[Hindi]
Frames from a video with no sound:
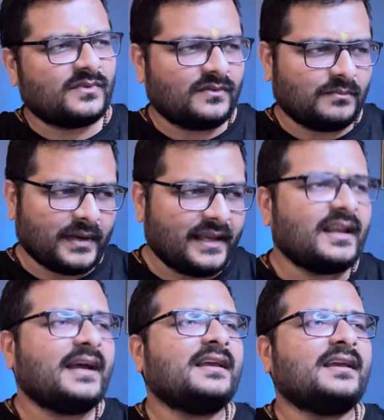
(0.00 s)

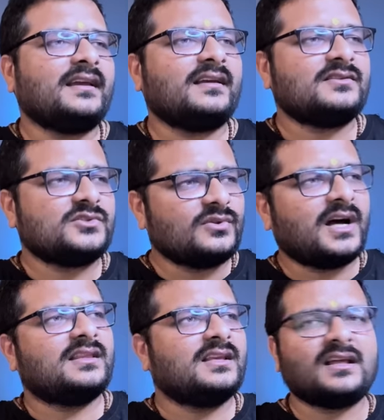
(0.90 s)
महिलाएं हैं जो
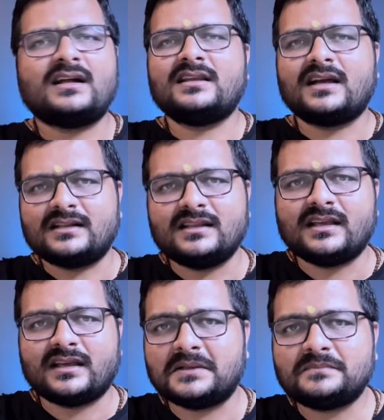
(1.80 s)
दादी नानी आदि
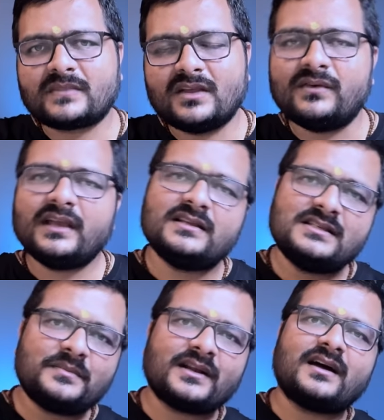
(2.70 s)
है वे इसी
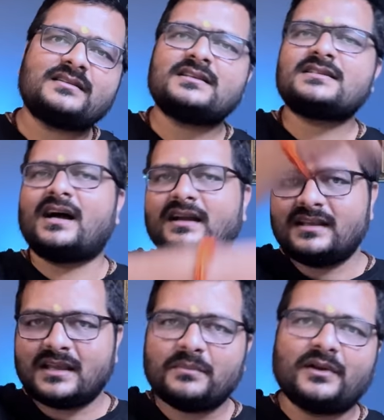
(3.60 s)
प्रकार से साड़ी
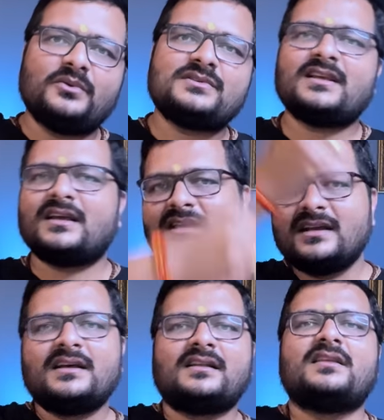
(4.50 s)
के पल्लू से
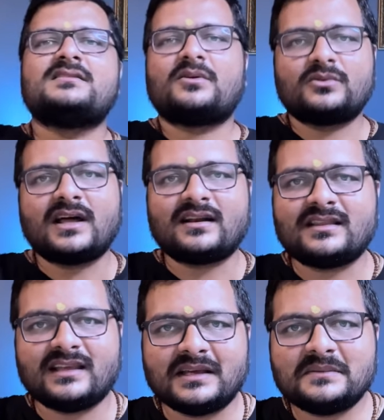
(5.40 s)
नज़र उतारती
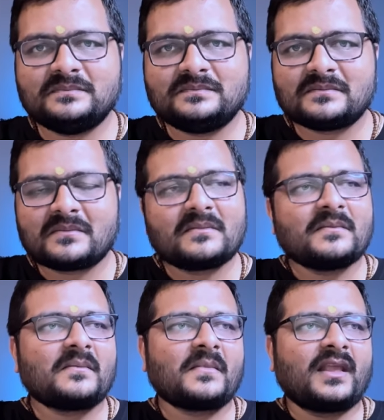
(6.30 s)
है
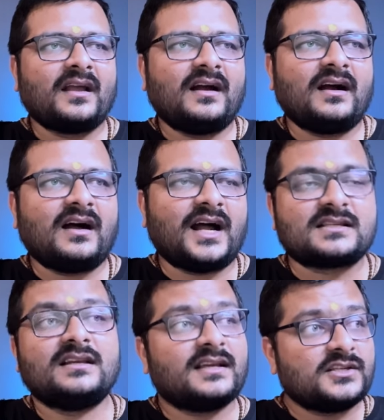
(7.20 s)

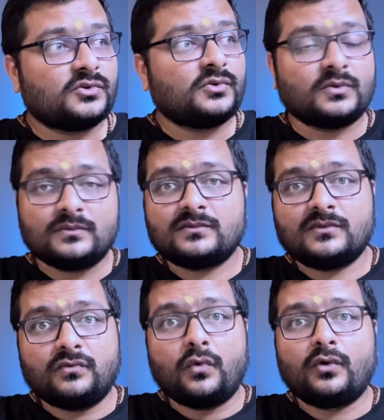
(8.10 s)
आजकल के जो
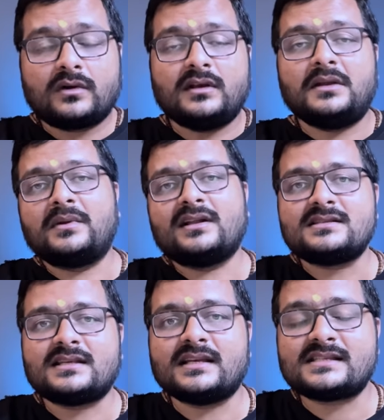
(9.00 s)
वोक लिबरल्स
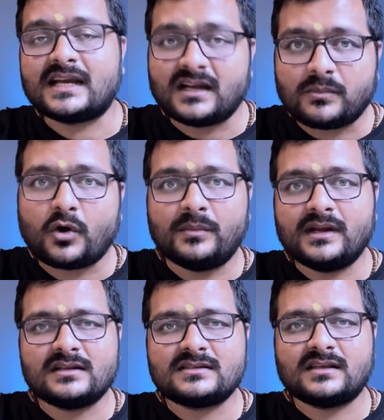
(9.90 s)
है स्टैंड अप
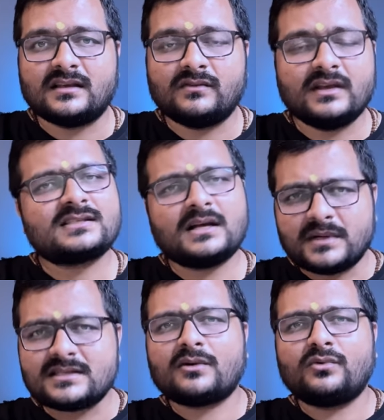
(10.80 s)
कॉमेडियंस है वे इसका
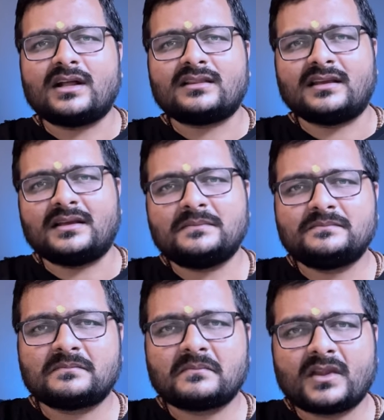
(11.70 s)
मजाक उड़ाते हैं
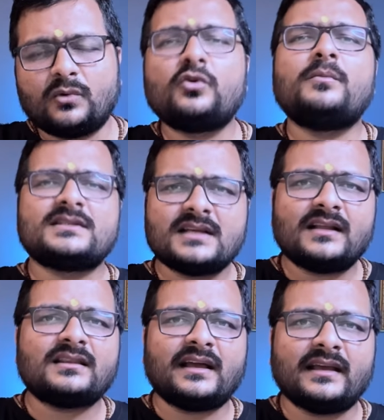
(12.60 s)
उनको मज़ा
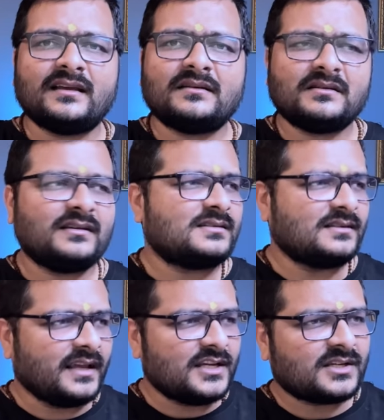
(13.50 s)
आता है इस
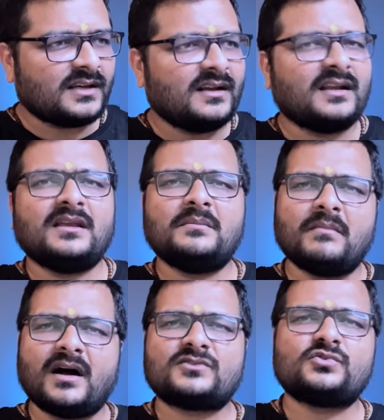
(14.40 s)
देश के गरीब
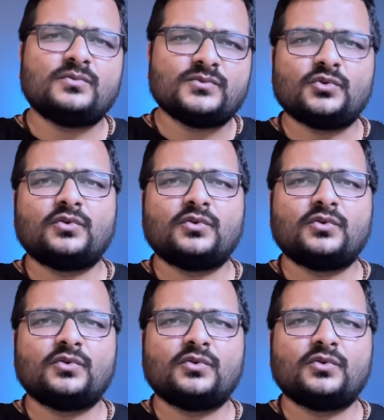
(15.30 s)
मासूम जो